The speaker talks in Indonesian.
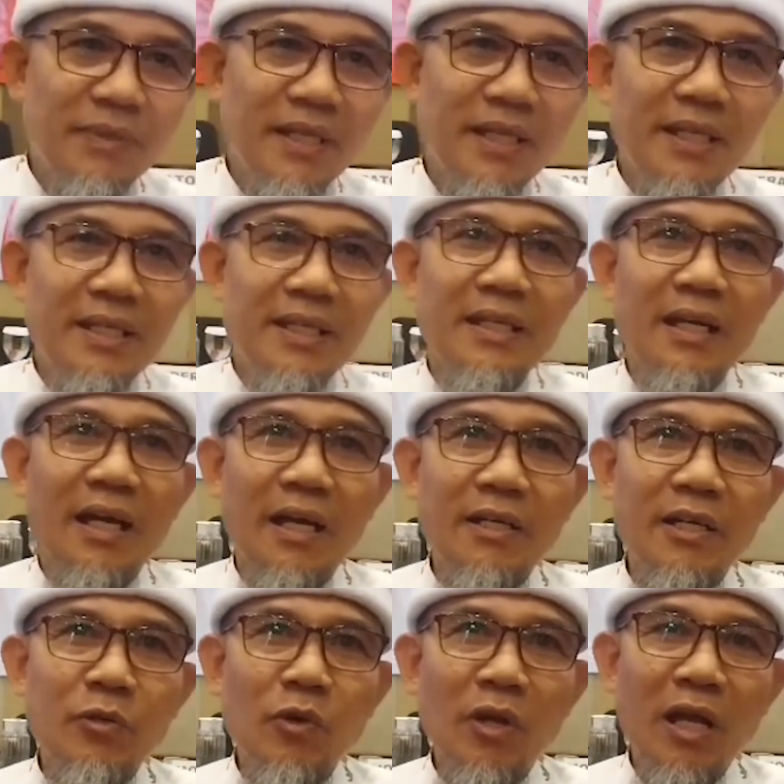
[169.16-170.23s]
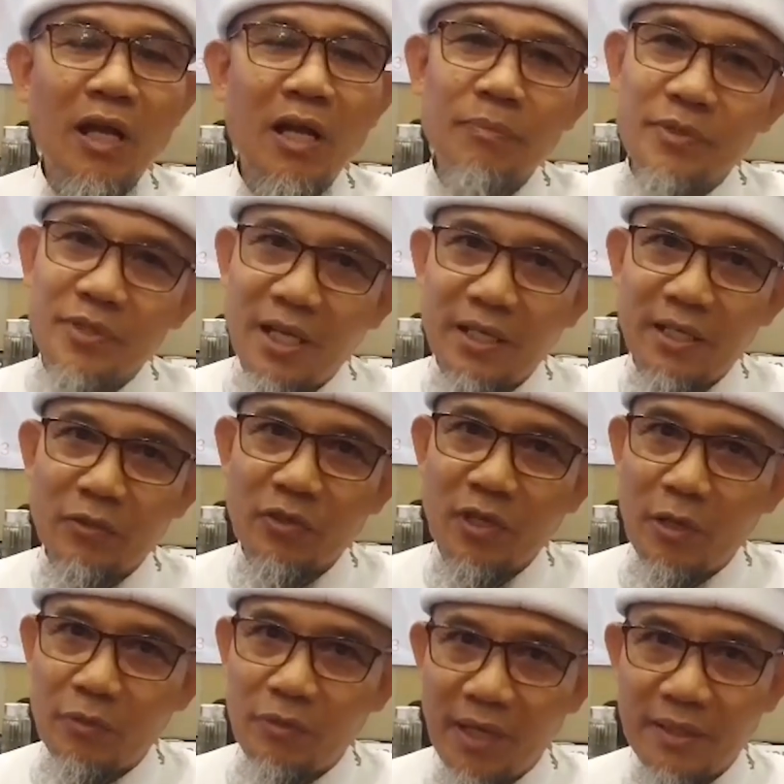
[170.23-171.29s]
begini, ada dua langkah besar yang
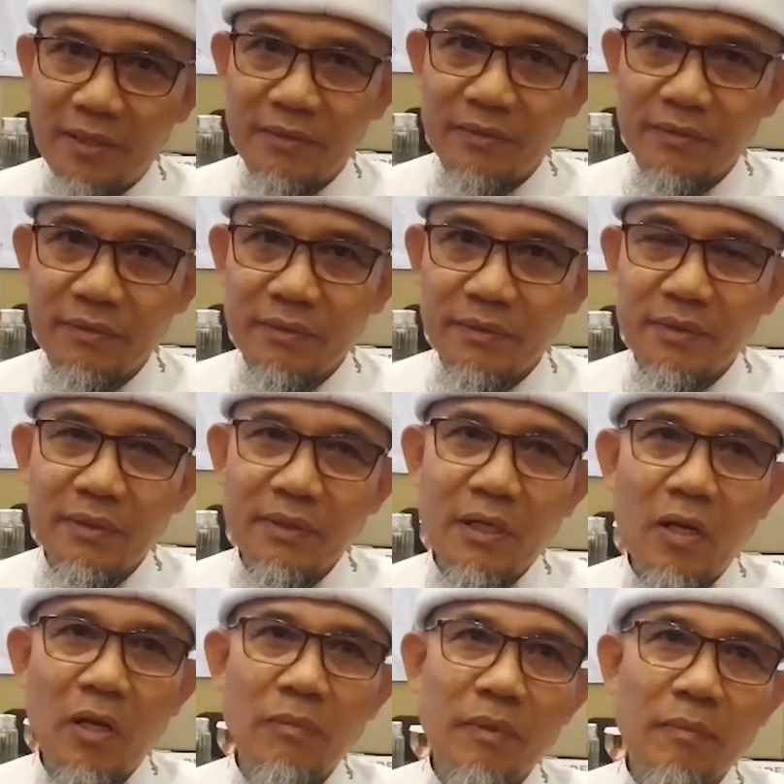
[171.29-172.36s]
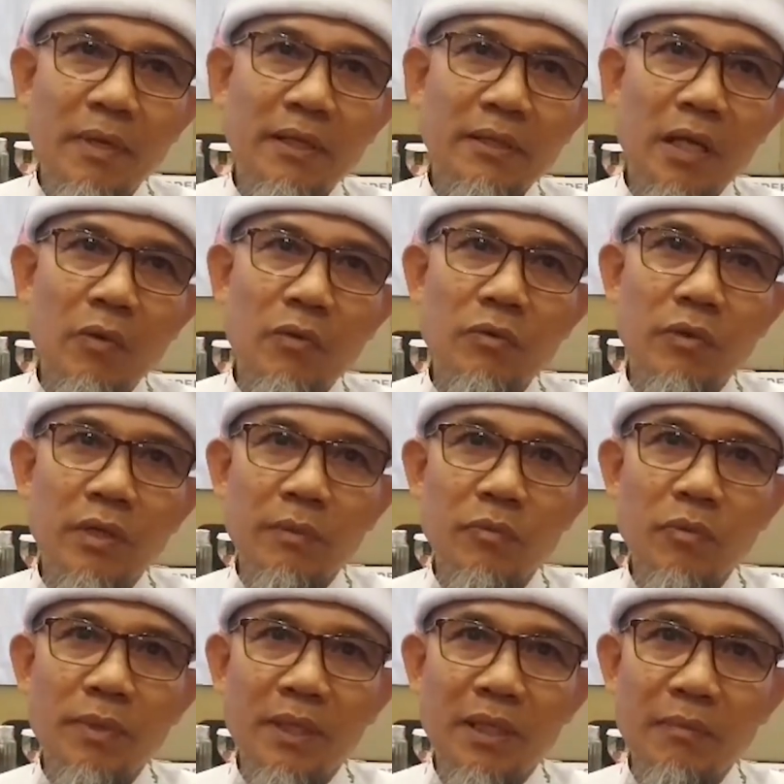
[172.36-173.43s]
saya lakukan. Kalau memang tahun
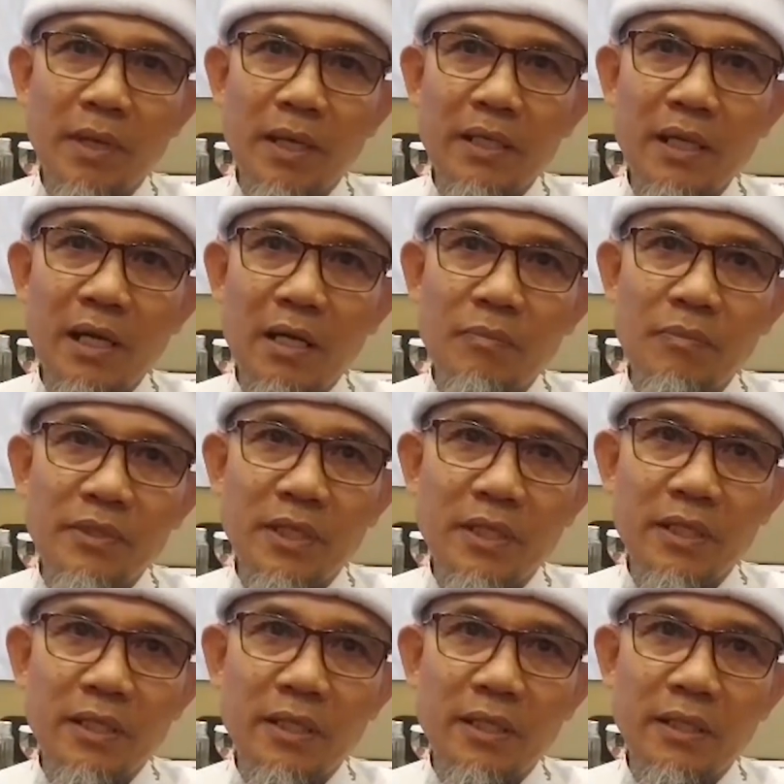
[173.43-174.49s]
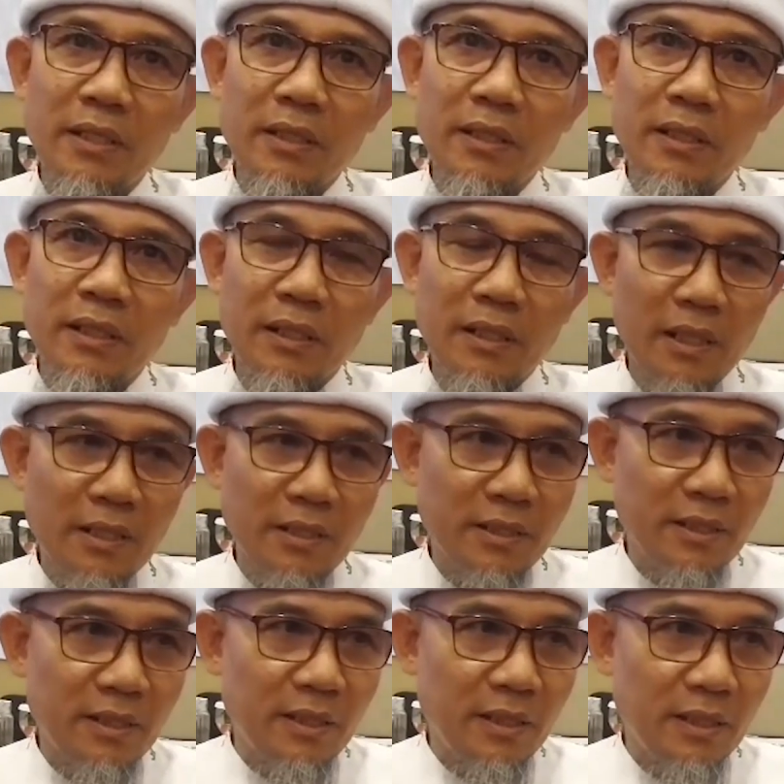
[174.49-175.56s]
2045 ini akan menjadi
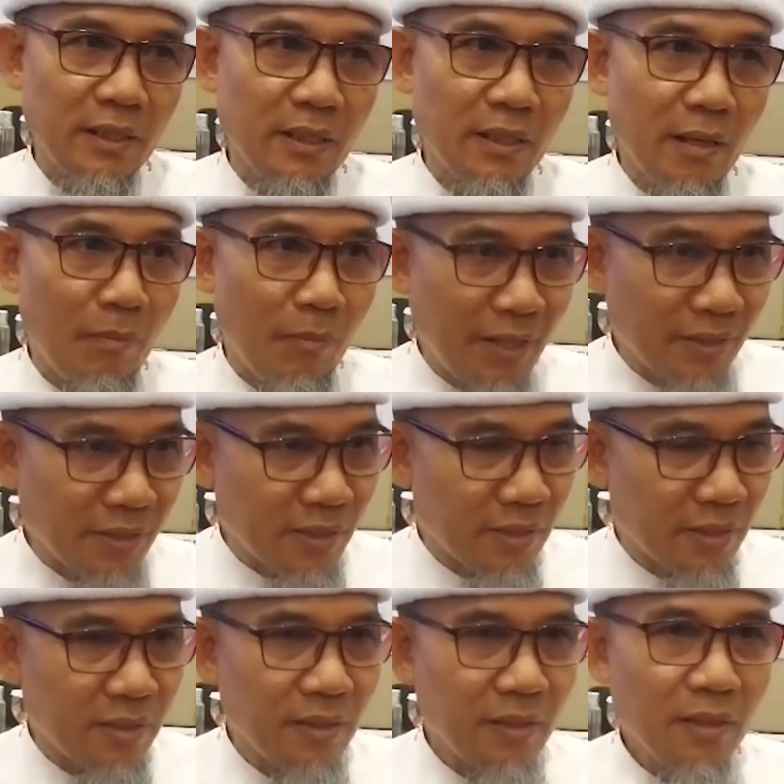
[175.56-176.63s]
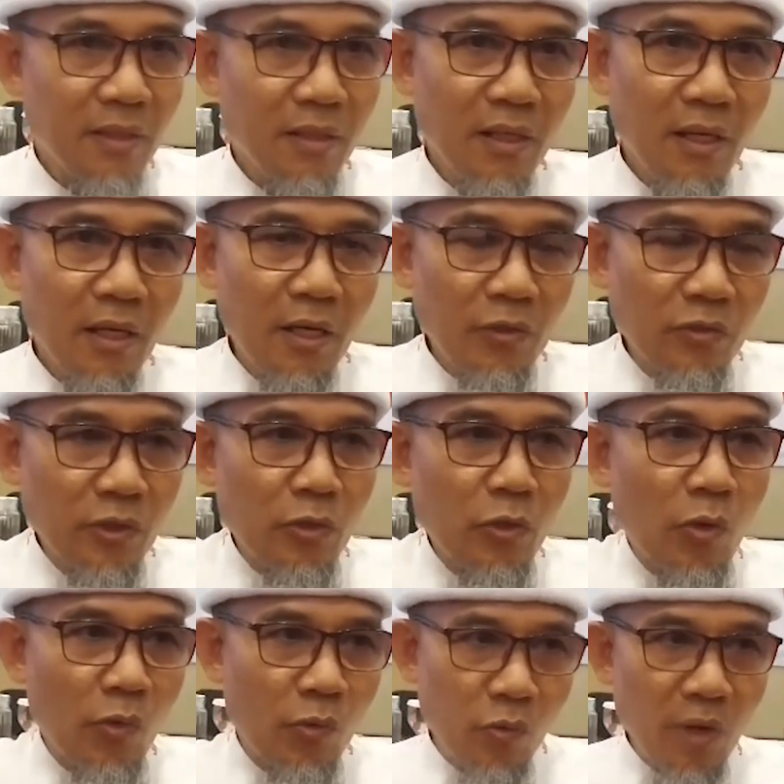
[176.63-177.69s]
generasi emas, emas harus ada
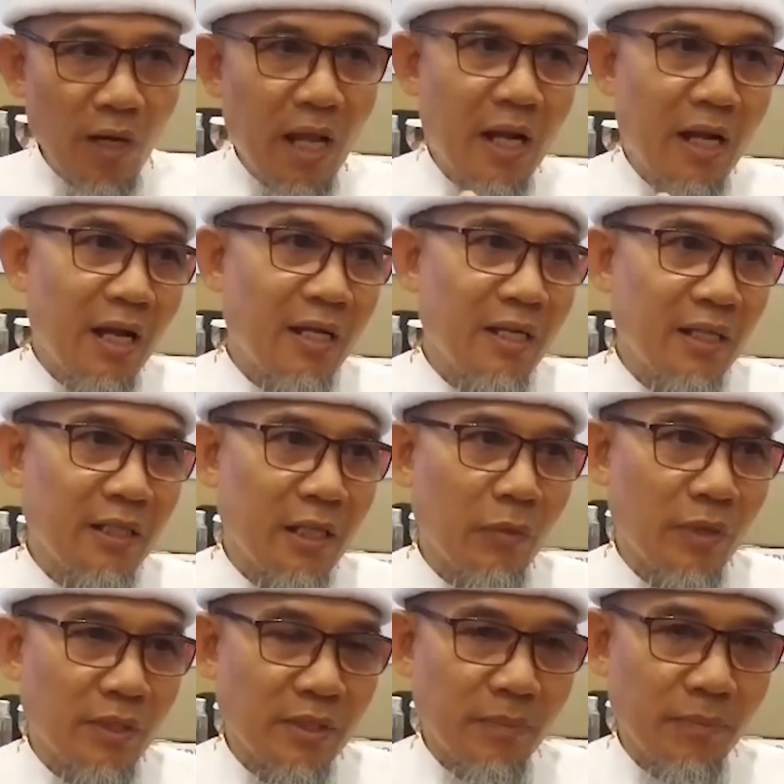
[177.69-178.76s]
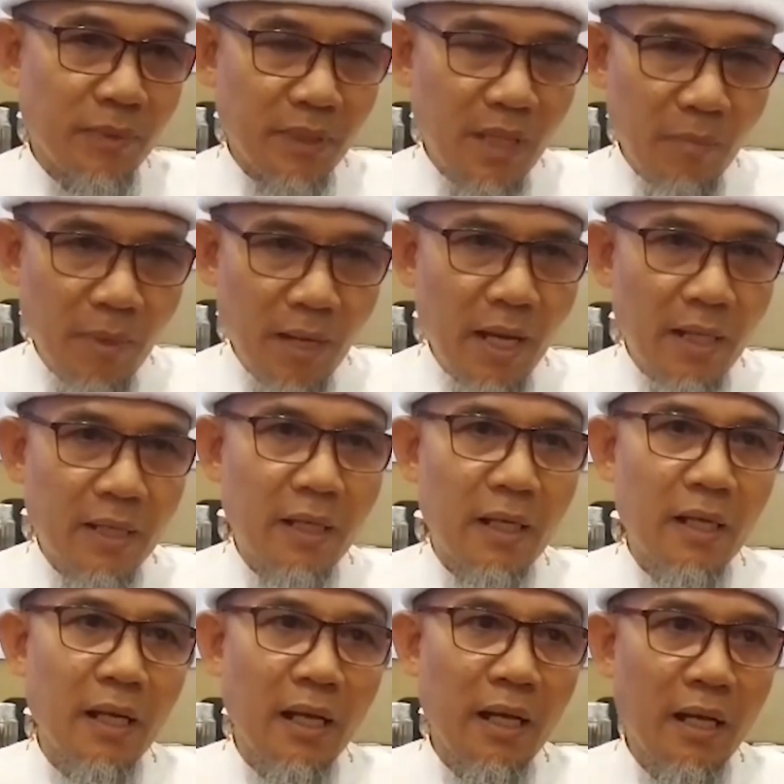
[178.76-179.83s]
dua, dua langkah yang terlalu. Pertama
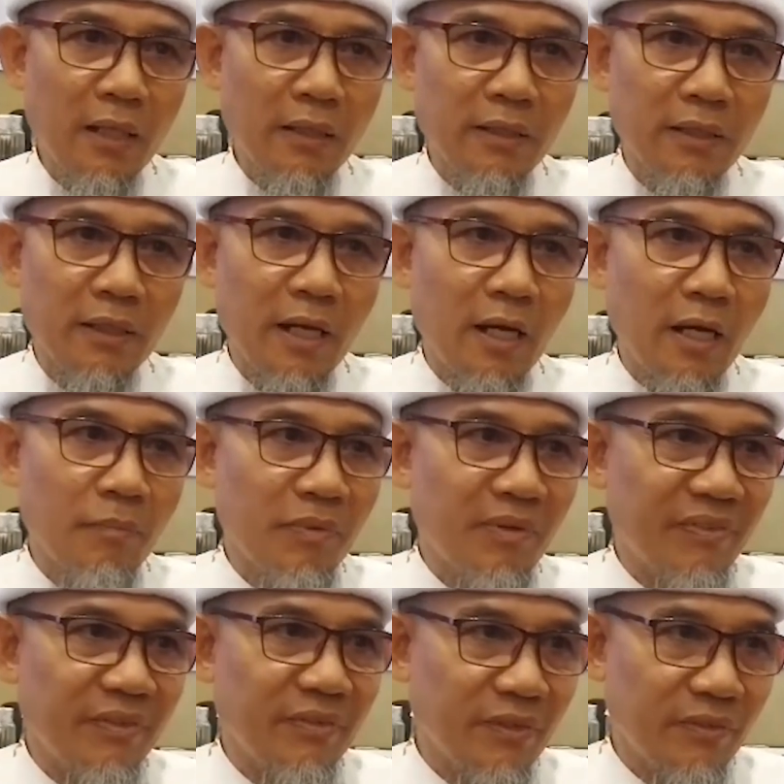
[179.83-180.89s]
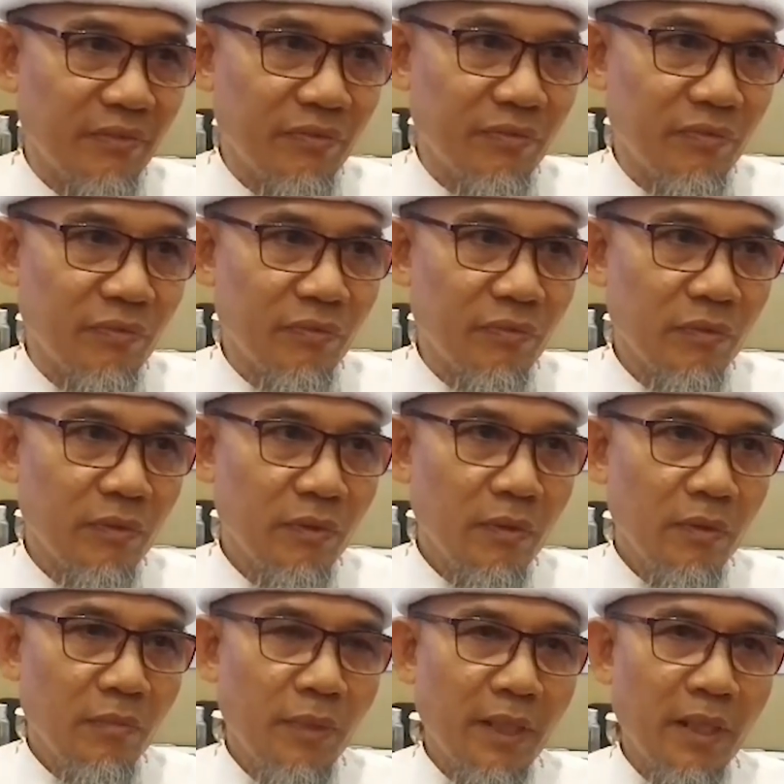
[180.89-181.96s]
adalah tindakan preventif
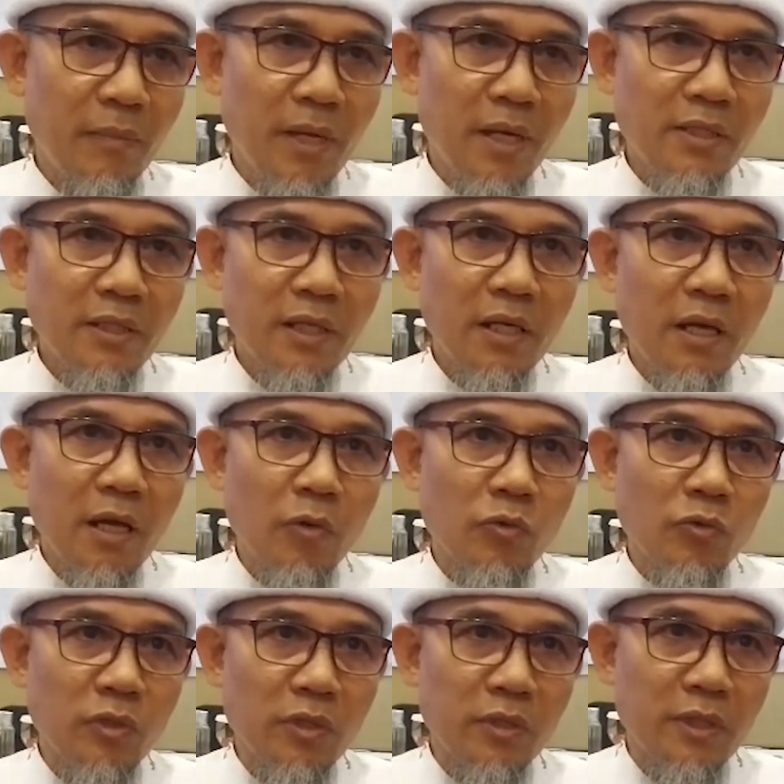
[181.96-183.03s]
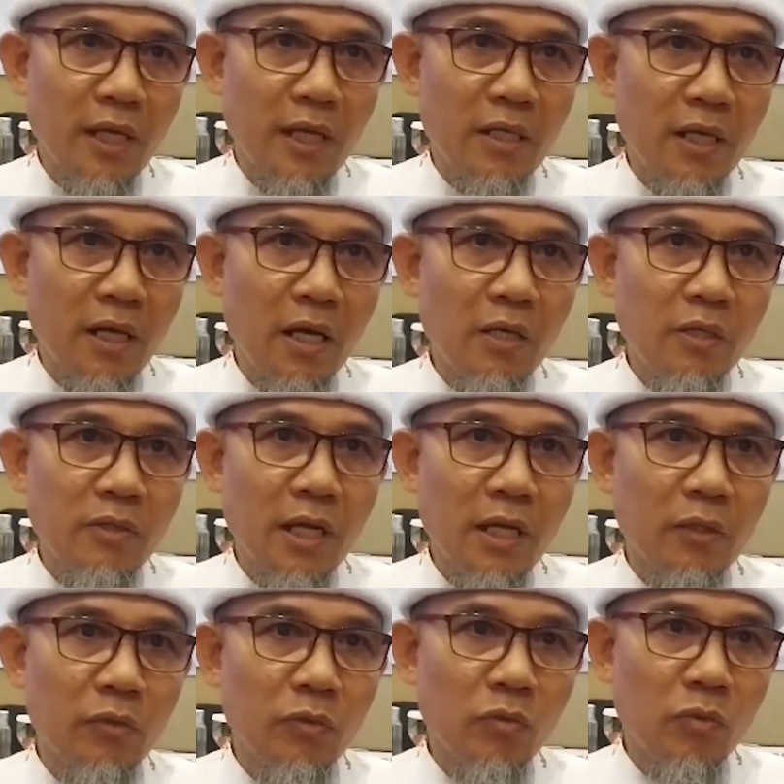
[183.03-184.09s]
bagaimana sekarang harus diadakan
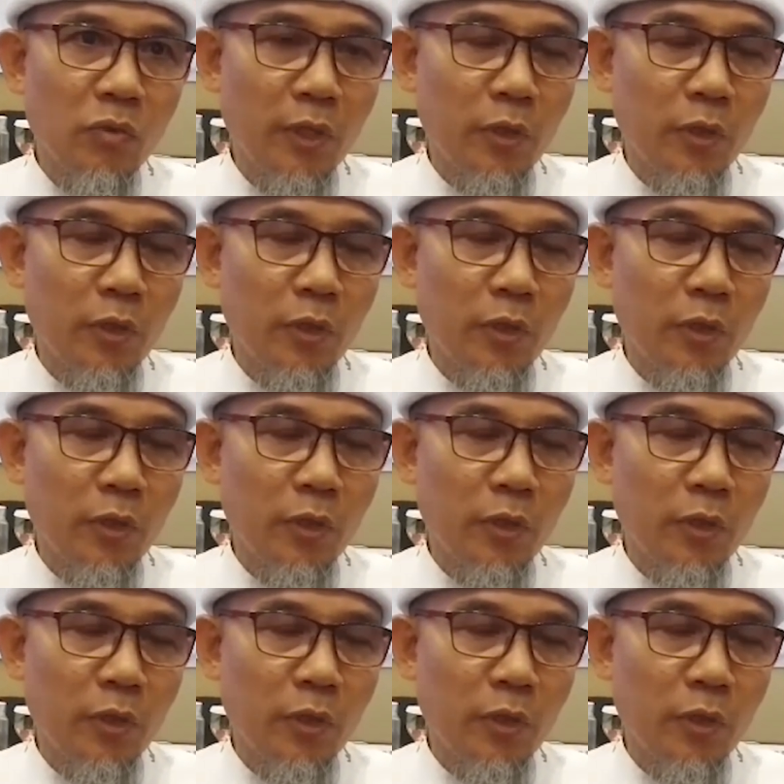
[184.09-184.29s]
satu